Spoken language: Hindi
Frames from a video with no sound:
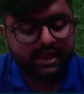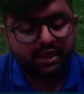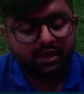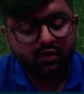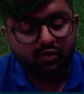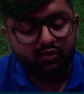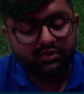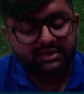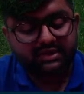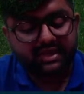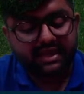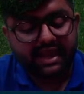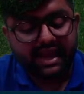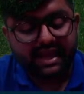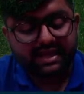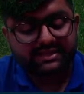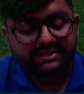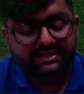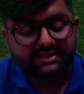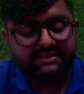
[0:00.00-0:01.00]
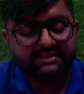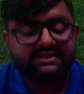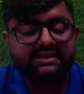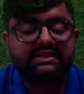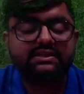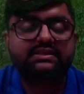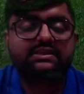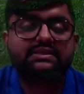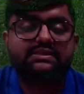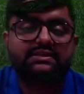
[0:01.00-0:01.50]
उसकी
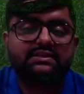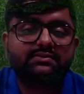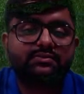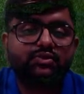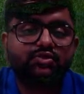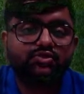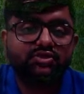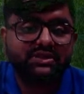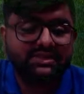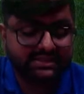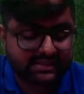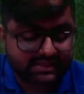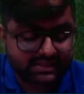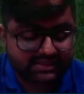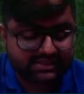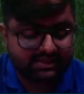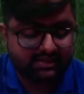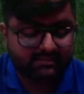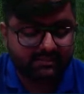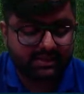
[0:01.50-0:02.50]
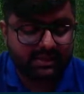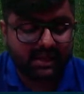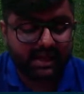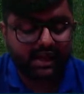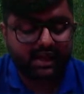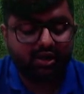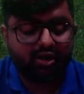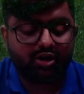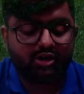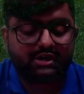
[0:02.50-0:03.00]
एग्जिस्टिंग डिस्ट्रीब्यूशन सिस्टम क्या
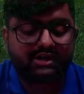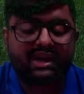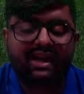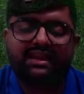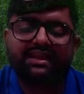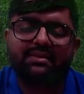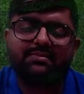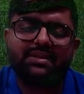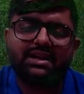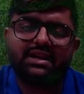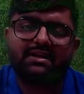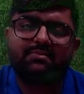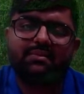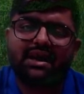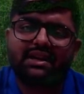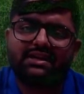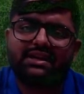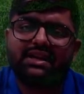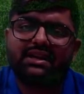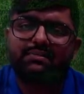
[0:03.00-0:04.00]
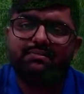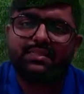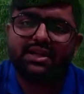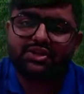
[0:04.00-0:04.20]
है और क्या ये मेरा मार्केट